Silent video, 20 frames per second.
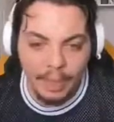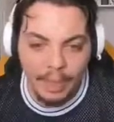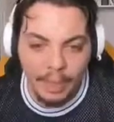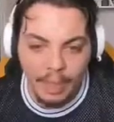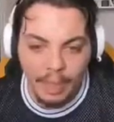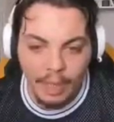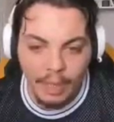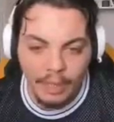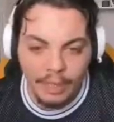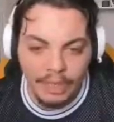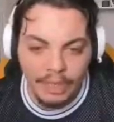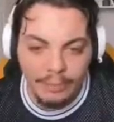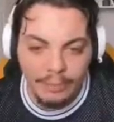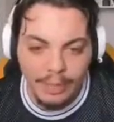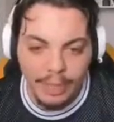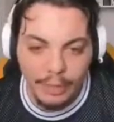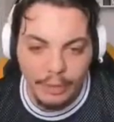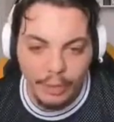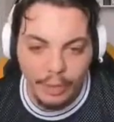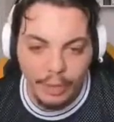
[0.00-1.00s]
Aha
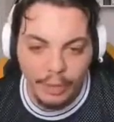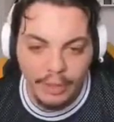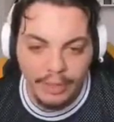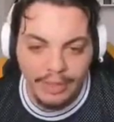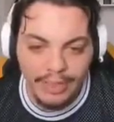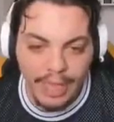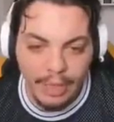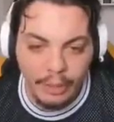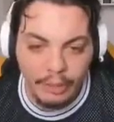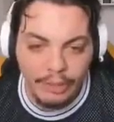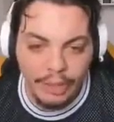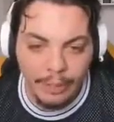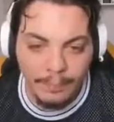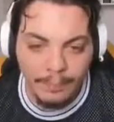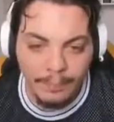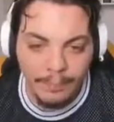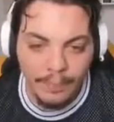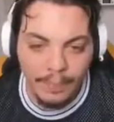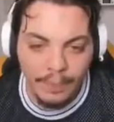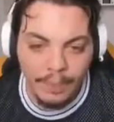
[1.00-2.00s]
kim geliyor? Gel
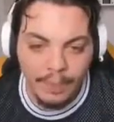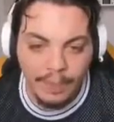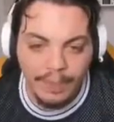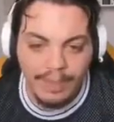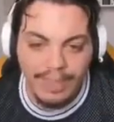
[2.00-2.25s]
hocam.